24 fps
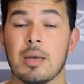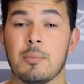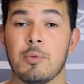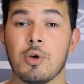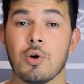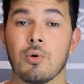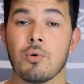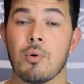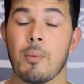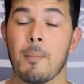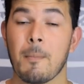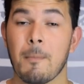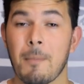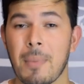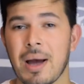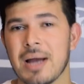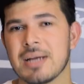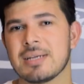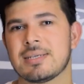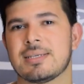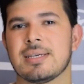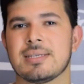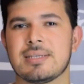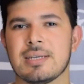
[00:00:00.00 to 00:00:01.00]
E amigo,
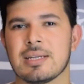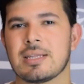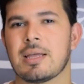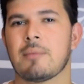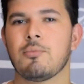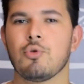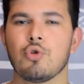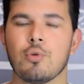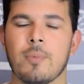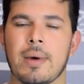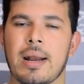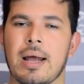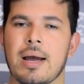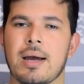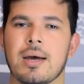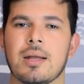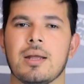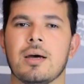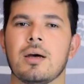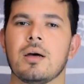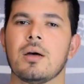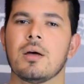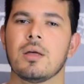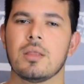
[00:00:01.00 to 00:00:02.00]
mais de 60 mil do
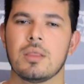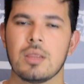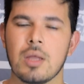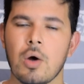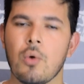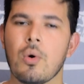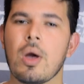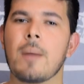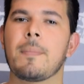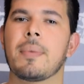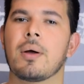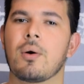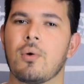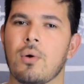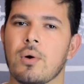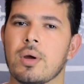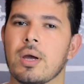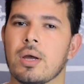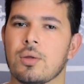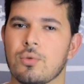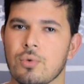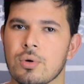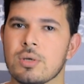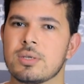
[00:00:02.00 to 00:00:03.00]
Maracanã não é para
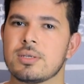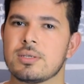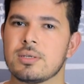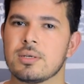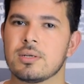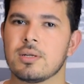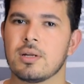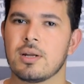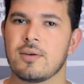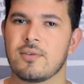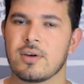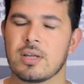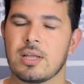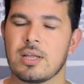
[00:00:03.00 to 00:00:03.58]
qualquer torcida, não é